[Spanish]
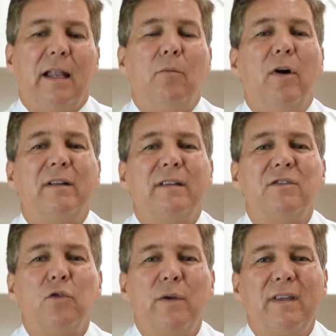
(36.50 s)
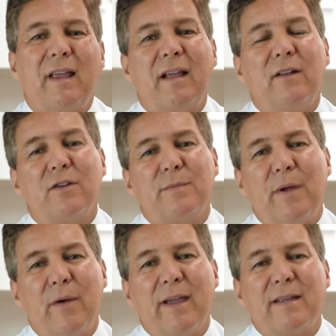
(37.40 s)
La muerte súbita de los
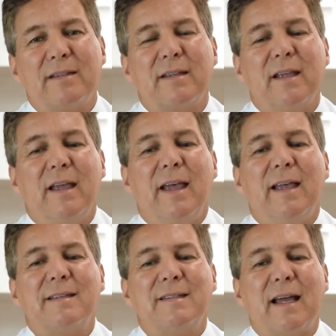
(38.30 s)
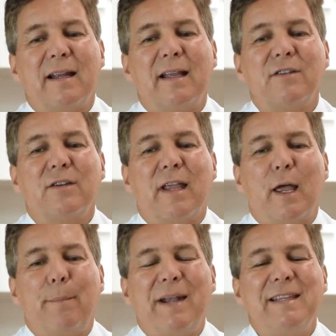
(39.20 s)
bebés está
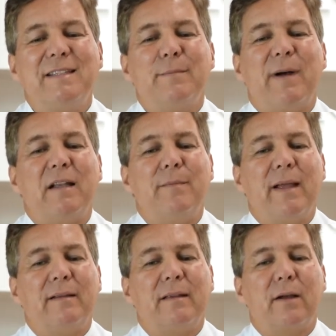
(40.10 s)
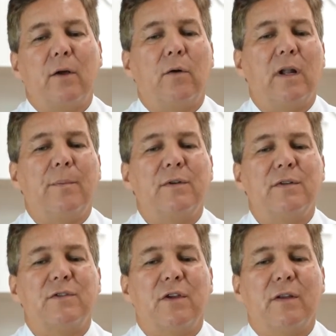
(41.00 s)
relacionada principalmente con una
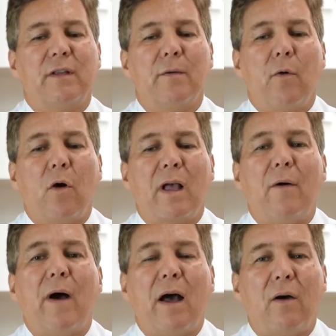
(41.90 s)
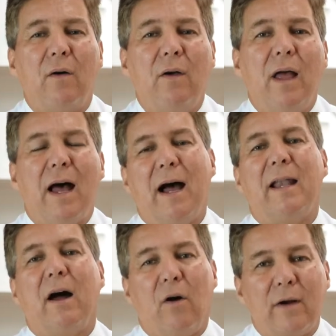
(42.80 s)
posición de boca abajo
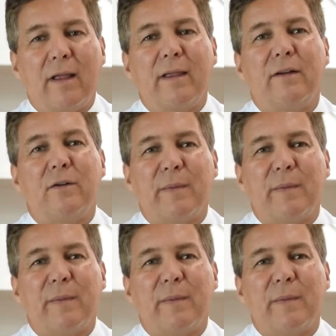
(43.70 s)
a la hora de